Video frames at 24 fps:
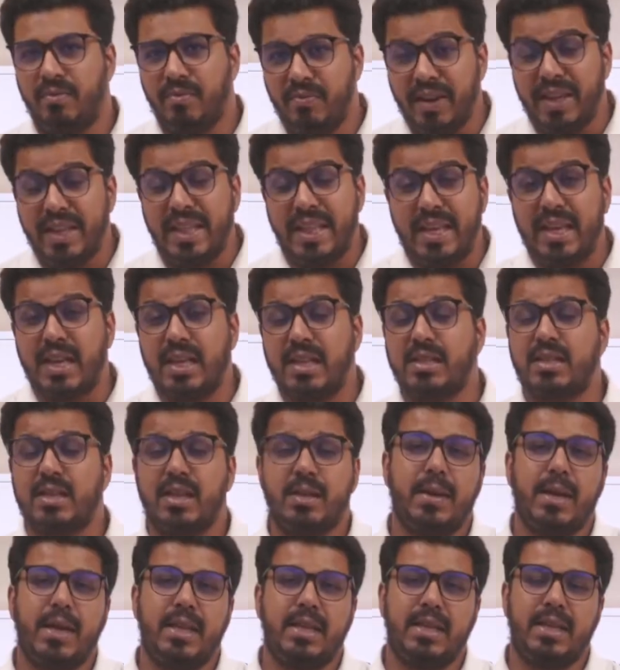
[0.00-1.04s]
वैदिक
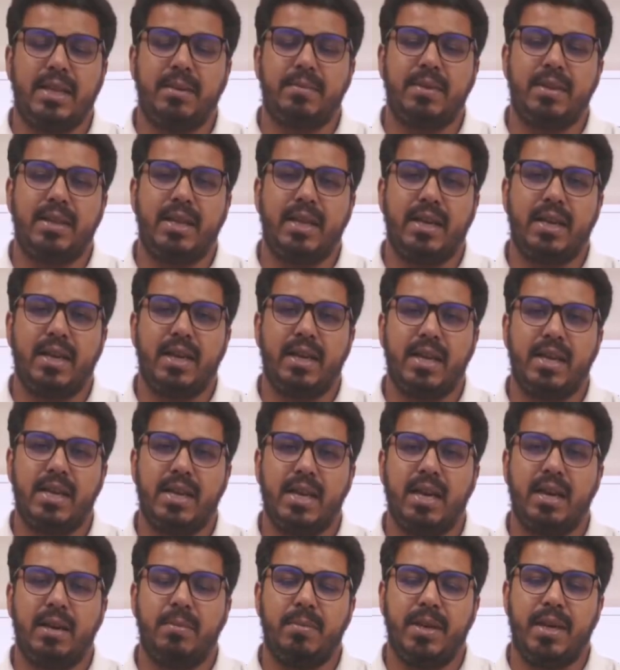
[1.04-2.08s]
कल्चर में आती है हमने देखा कि
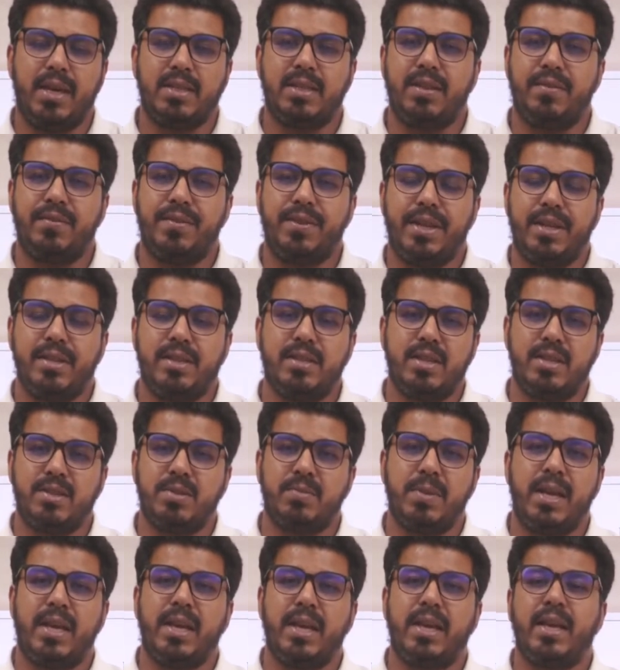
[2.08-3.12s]
क्या हमें ऐसे एविडेंसेस
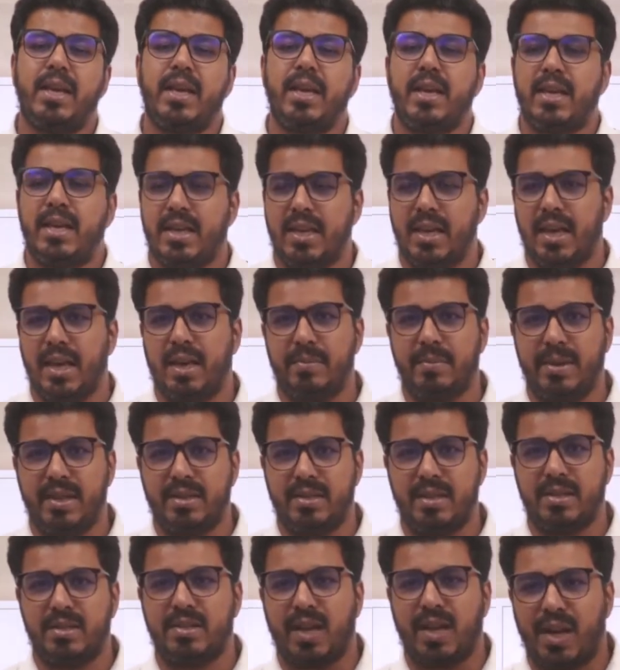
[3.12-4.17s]
मिले क्या हमें
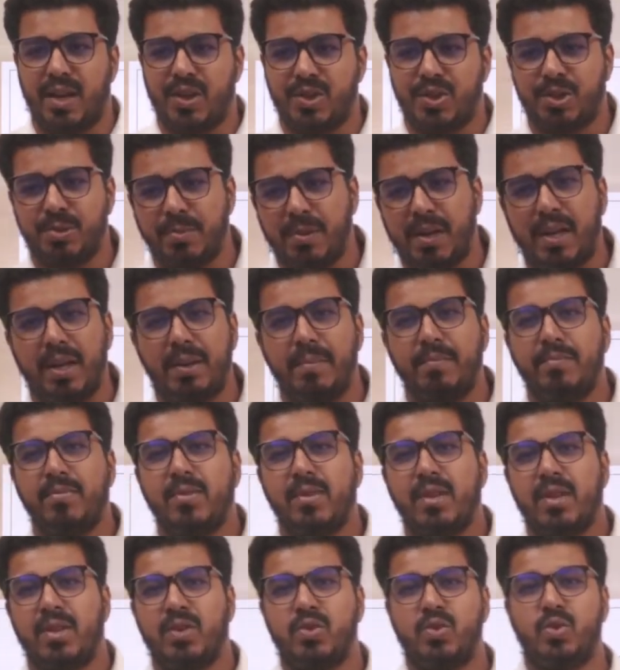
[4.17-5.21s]
ऐसे साक्ष्य मिले
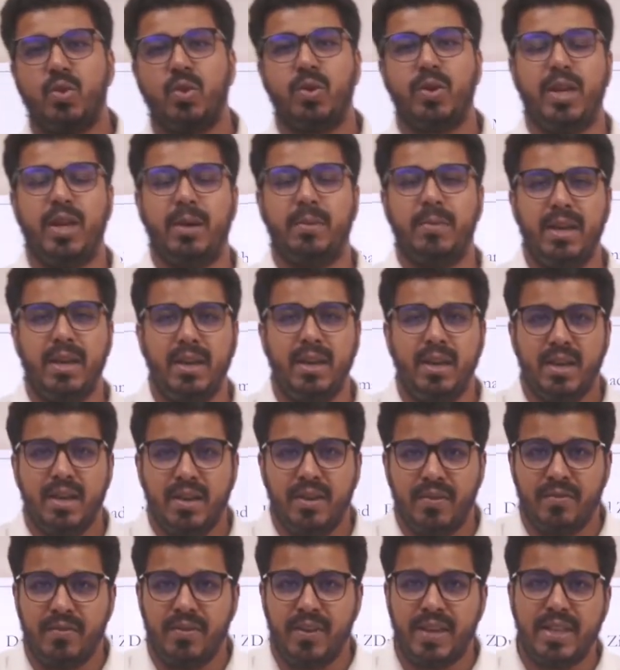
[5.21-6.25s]
जो कि हमें
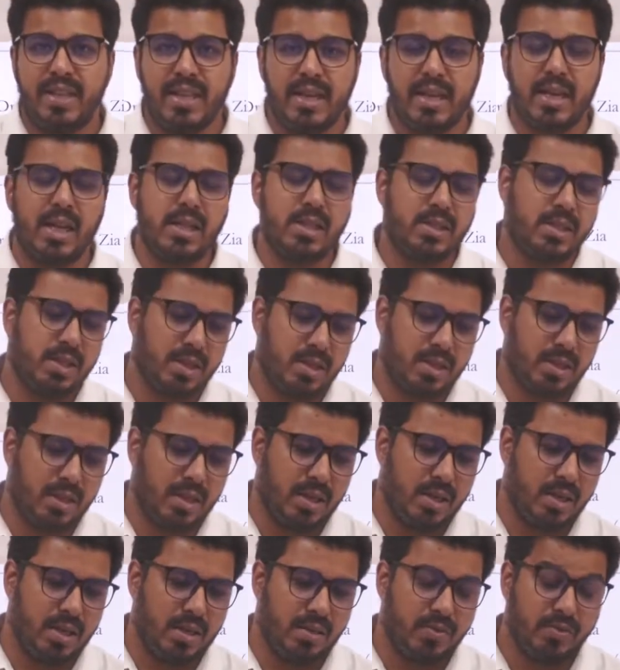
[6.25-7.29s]
वैदिक कल्चर
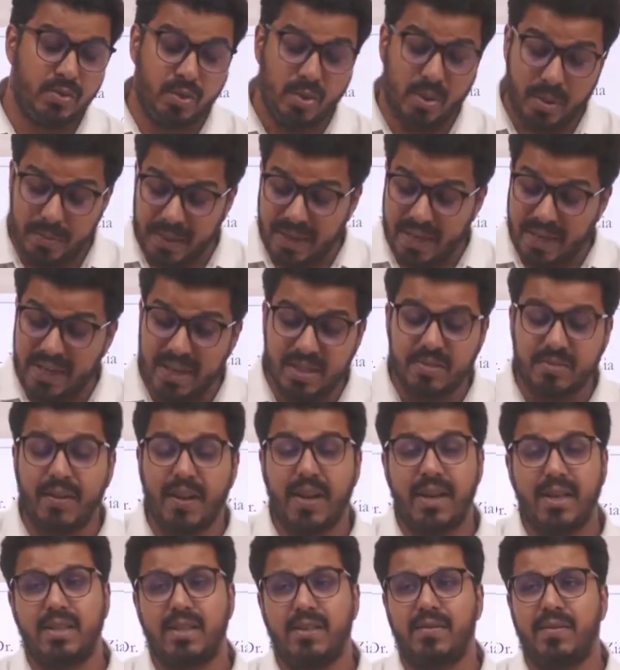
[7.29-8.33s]
जो हमें इंडस
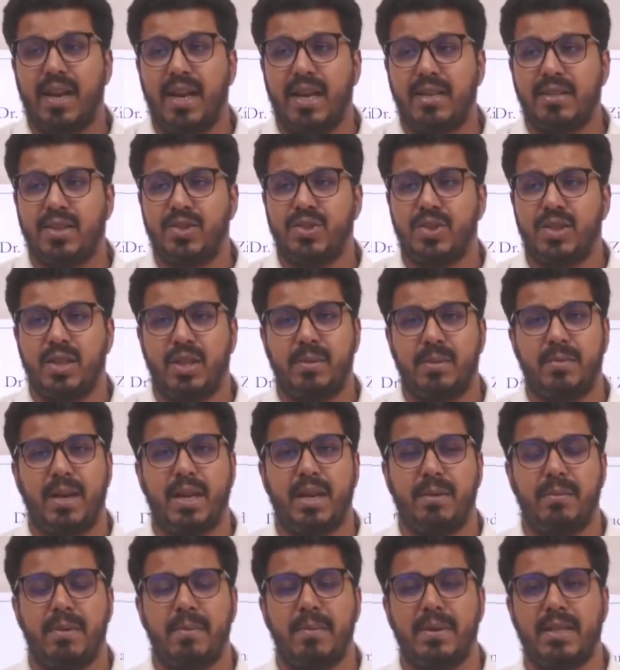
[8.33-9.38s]
वाली सिविलाइजेशन के
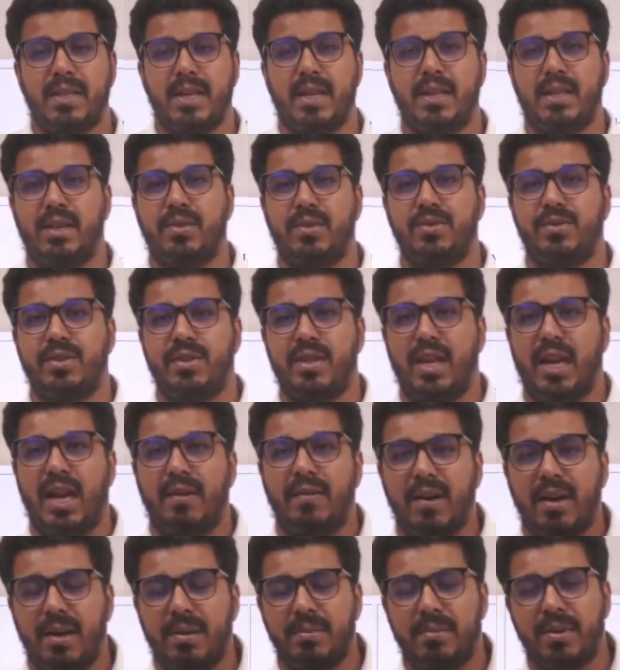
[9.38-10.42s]
बारे में बताते हैं उसके
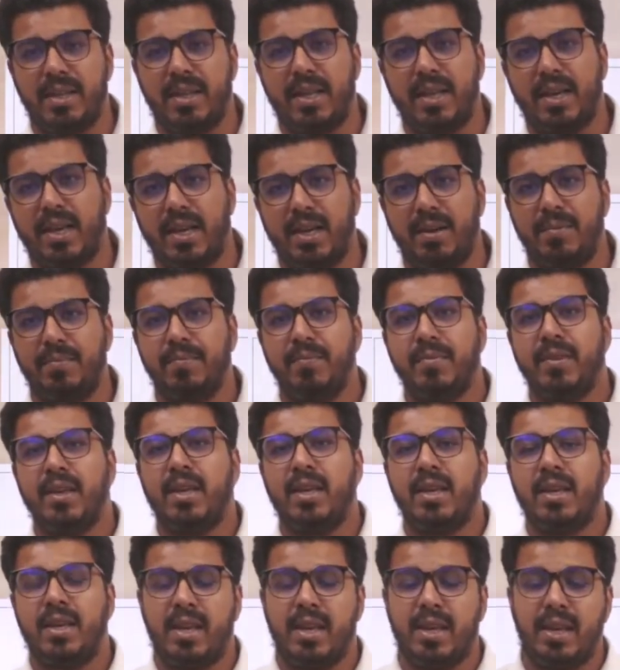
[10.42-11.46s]
अलावा हमने देखा
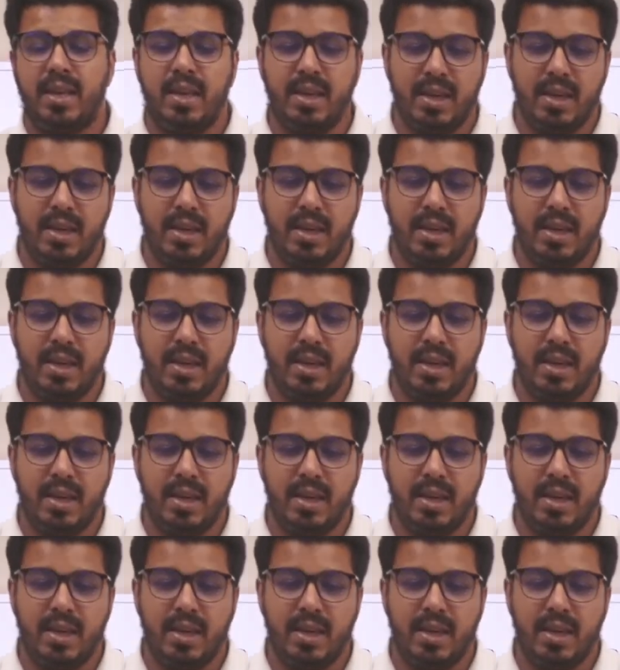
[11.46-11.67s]
कि